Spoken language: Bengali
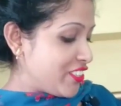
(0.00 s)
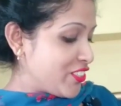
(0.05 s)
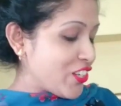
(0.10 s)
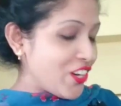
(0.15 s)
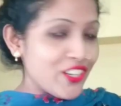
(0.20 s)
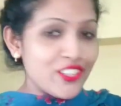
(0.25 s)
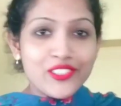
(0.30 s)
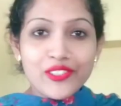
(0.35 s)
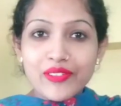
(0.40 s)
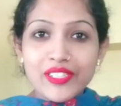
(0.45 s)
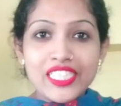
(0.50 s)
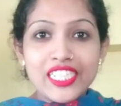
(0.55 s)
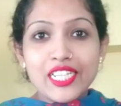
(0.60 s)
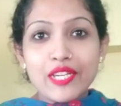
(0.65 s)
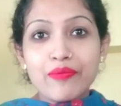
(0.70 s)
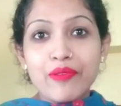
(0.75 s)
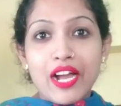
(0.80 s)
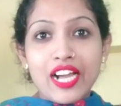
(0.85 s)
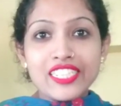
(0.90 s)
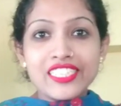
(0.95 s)
চলো
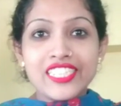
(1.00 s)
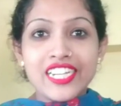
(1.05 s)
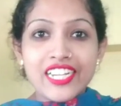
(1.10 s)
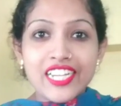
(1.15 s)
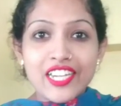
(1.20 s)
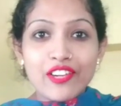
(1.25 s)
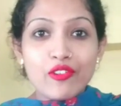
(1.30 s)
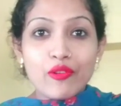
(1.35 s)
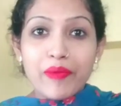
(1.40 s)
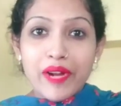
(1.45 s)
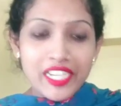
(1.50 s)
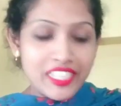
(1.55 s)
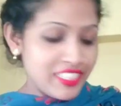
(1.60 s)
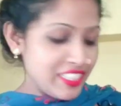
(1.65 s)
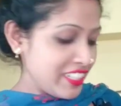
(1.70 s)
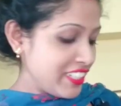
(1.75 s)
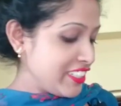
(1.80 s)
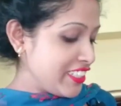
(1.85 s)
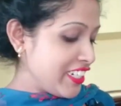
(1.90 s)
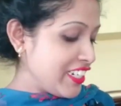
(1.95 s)
তোমাদেরকে ফার্স্ট আগে ও বাড়ি
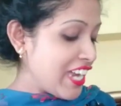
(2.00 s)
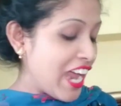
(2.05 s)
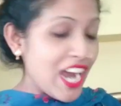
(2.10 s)
থেকে যে